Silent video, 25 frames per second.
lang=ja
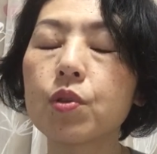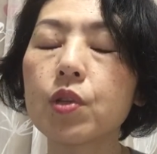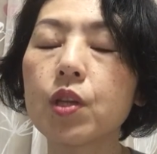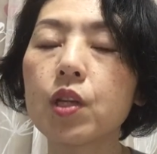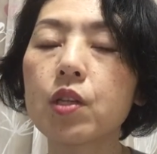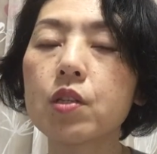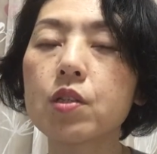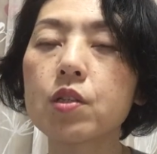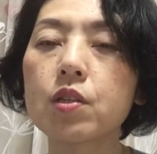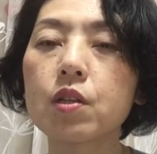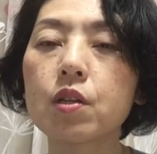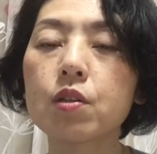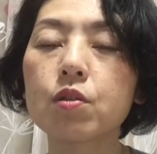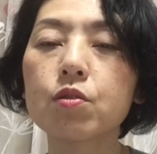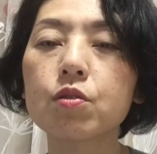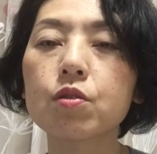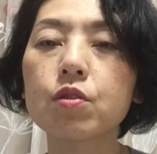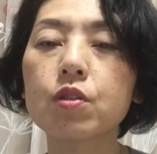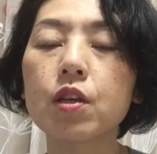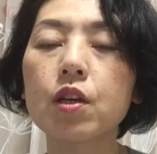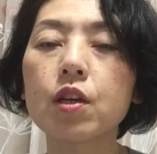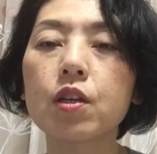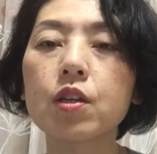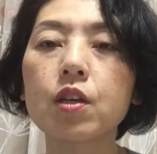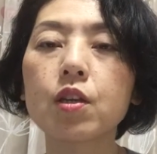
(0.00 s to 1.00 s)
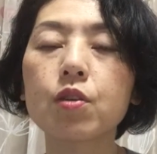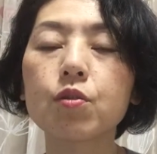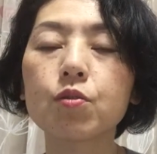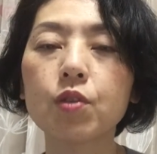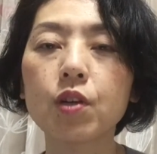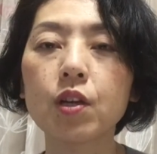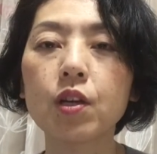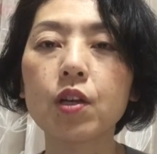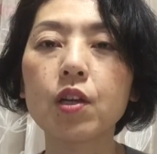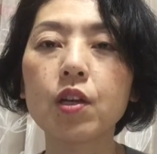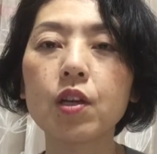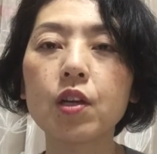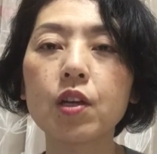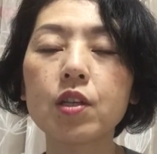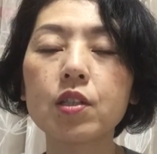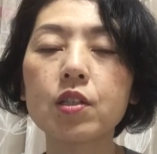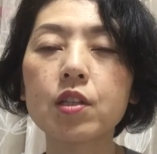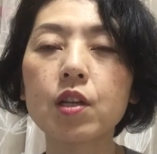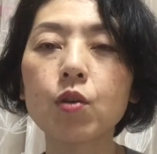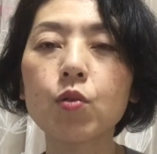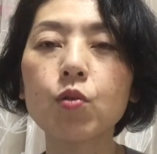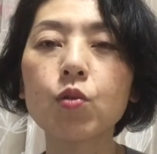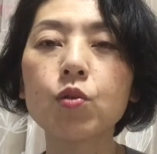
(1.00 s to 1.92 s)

手つなぐぐらいなので、社